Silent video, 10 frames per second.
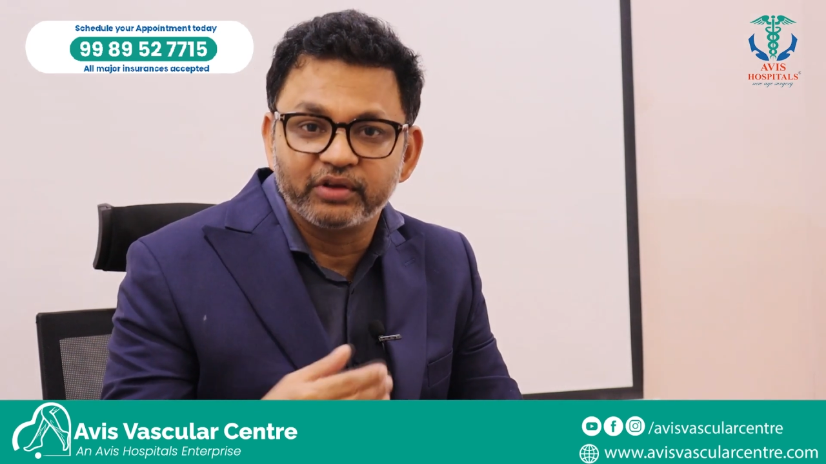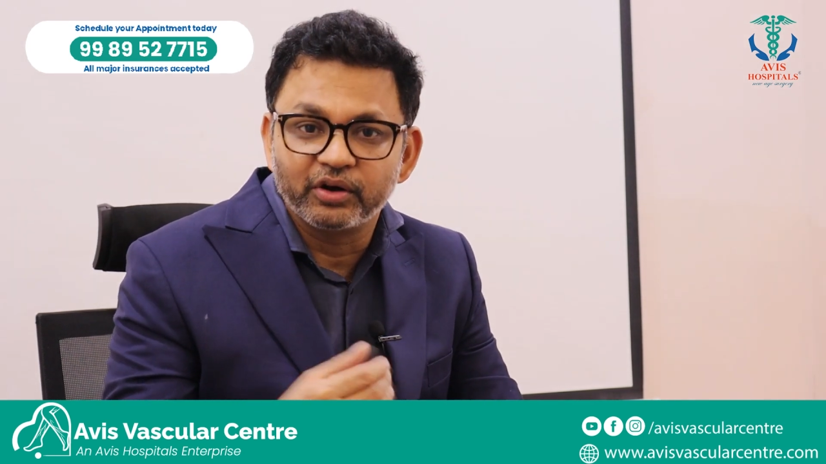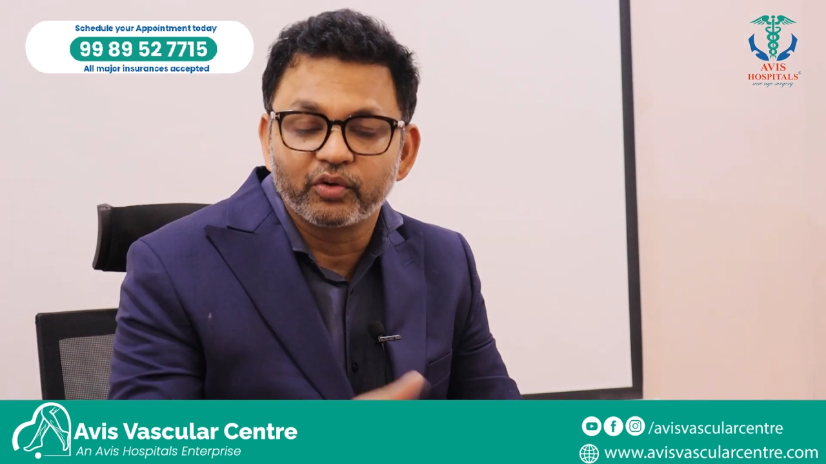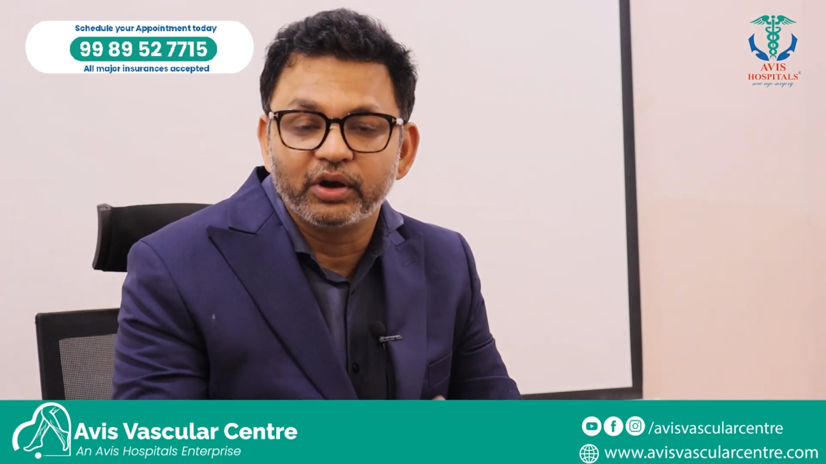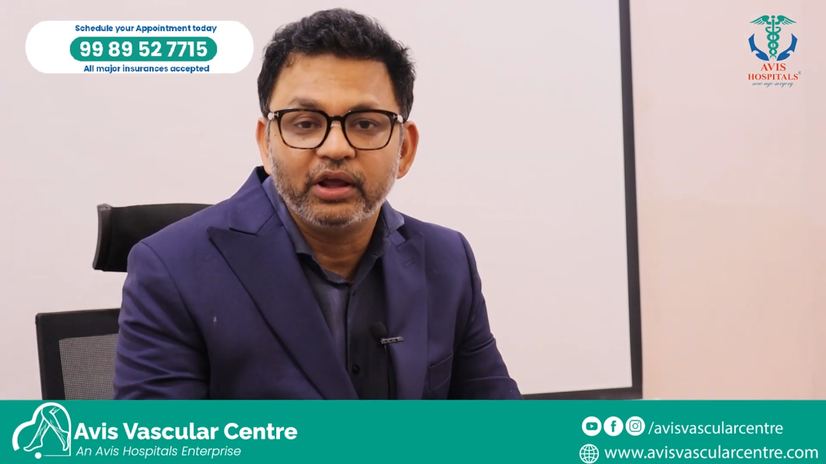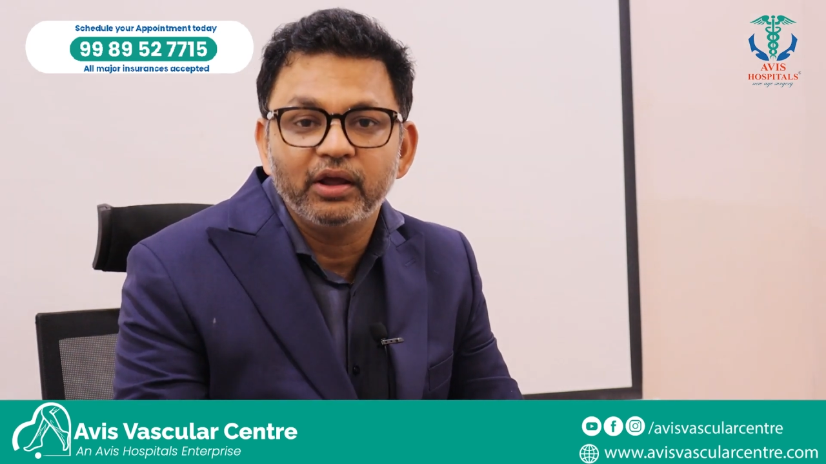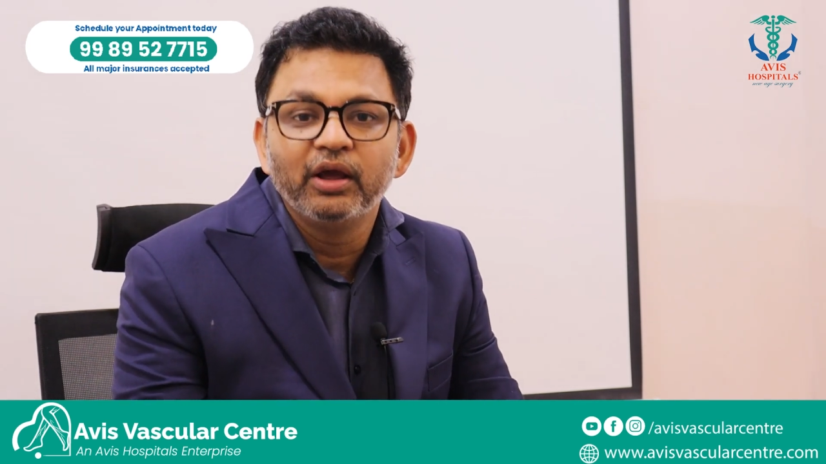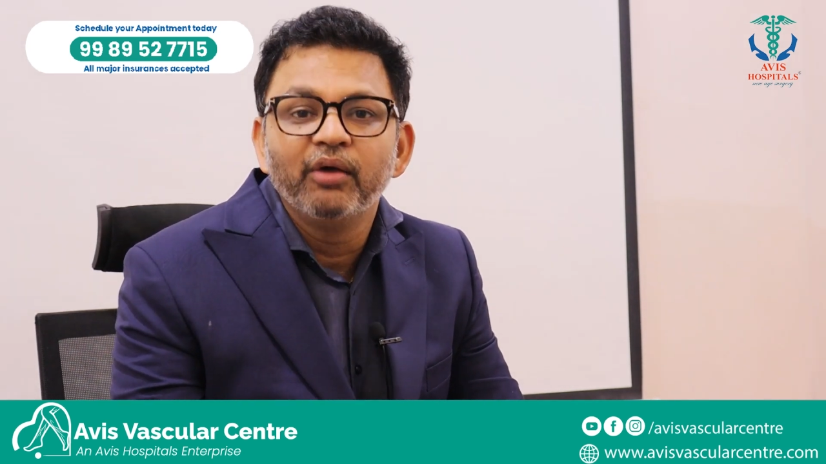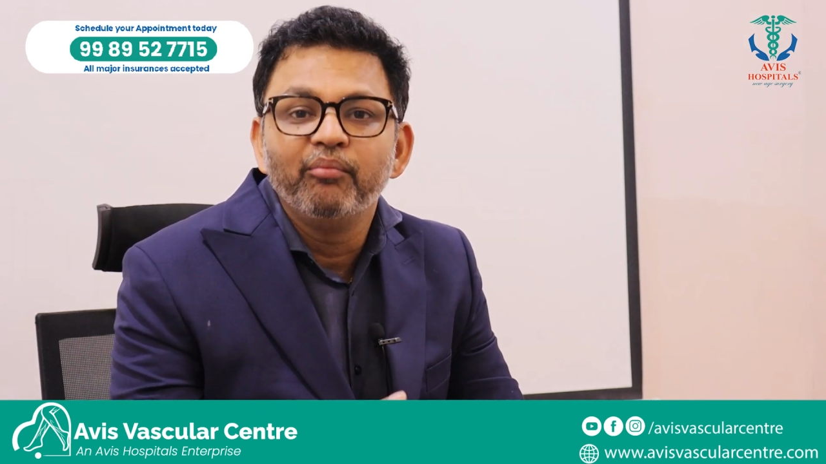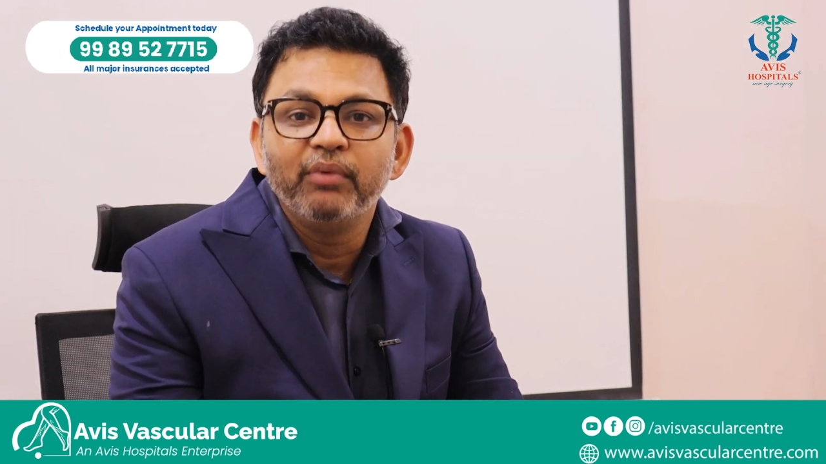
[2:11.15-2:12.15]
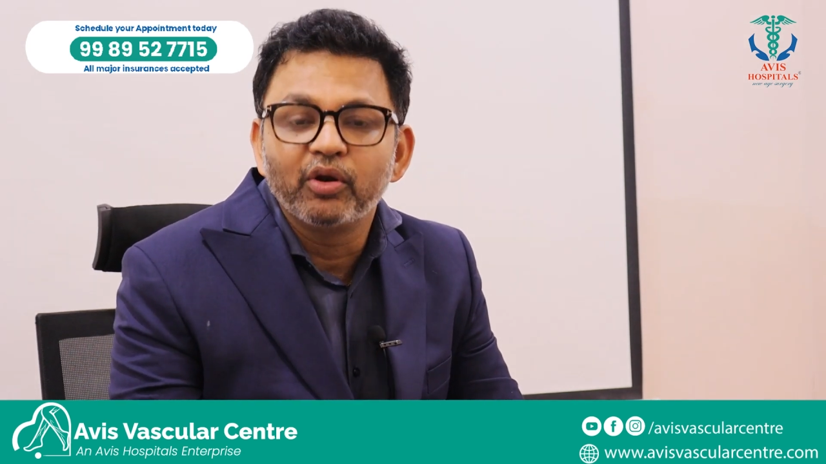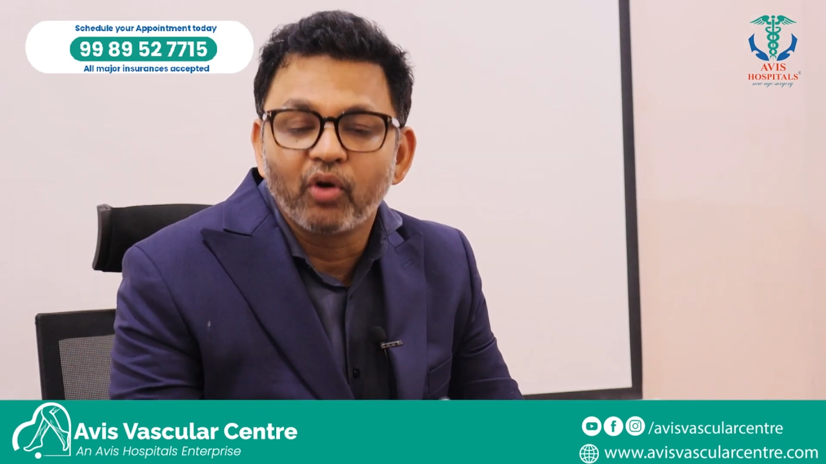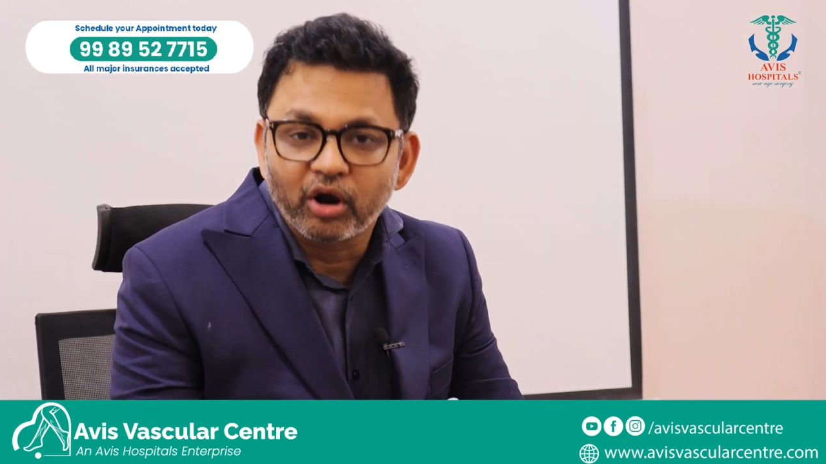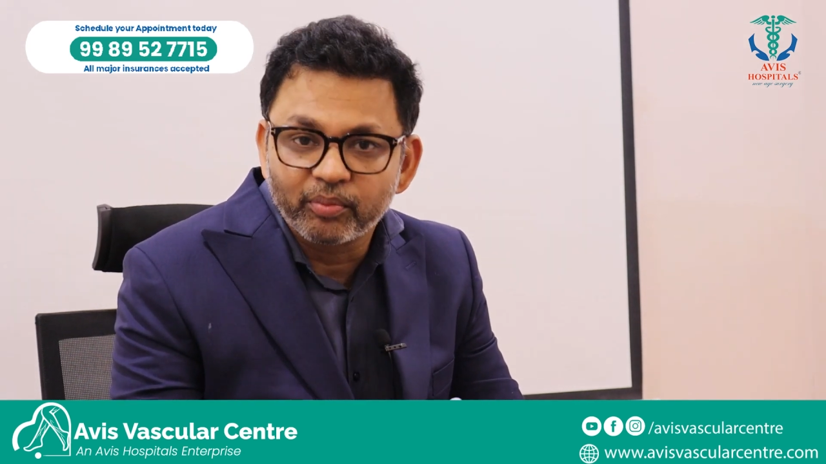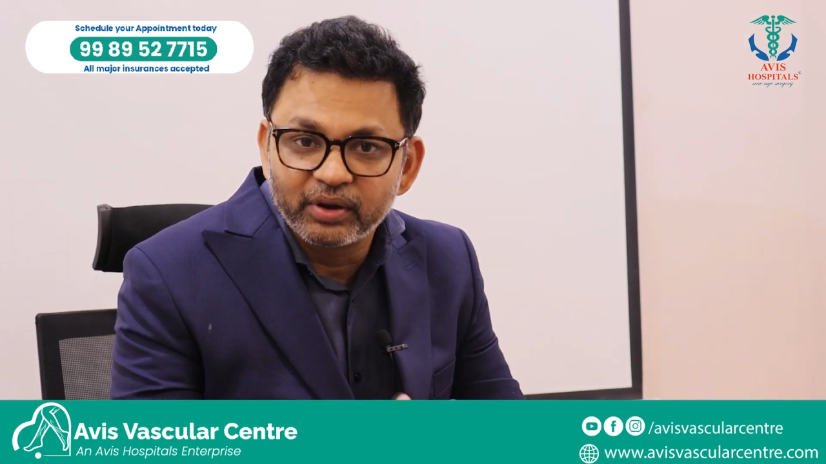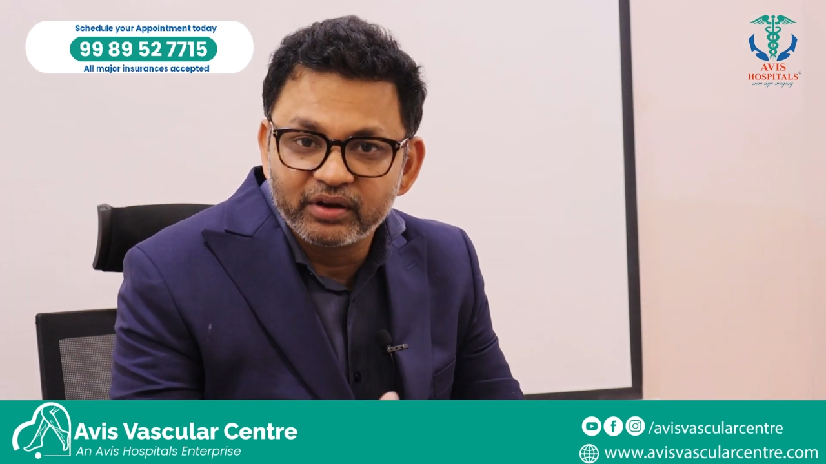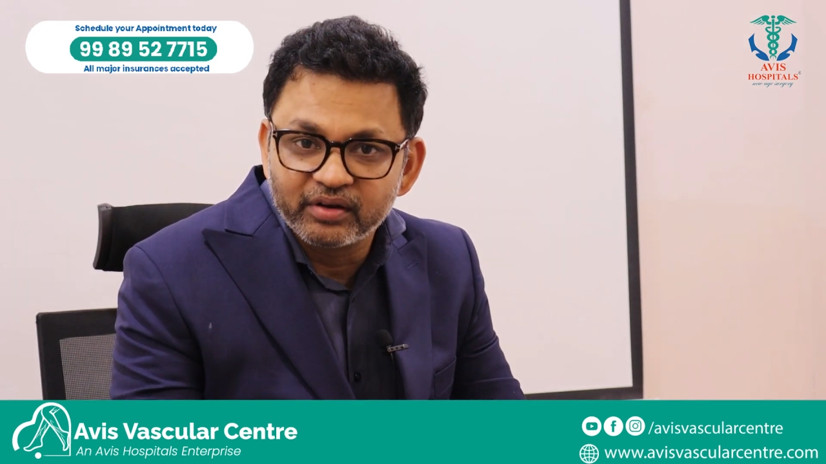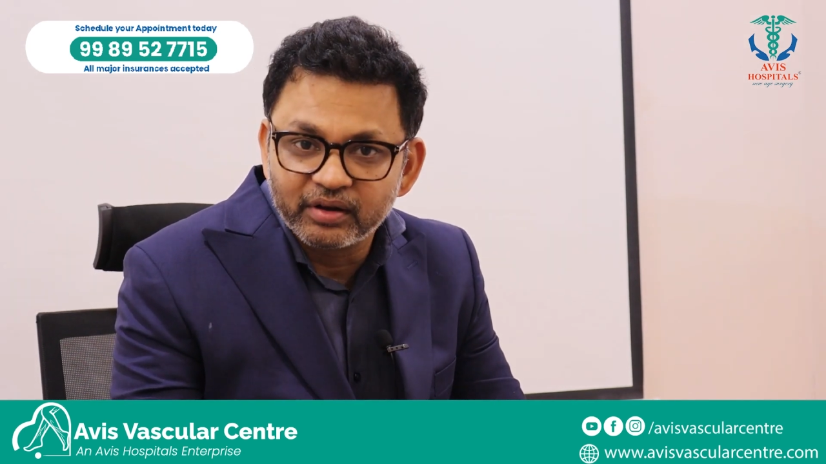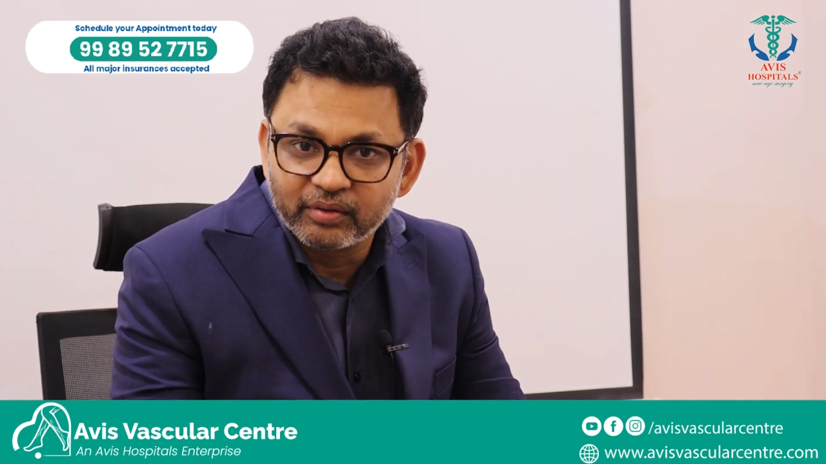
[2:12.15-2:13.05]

చేరుకొని మీ నార్మల్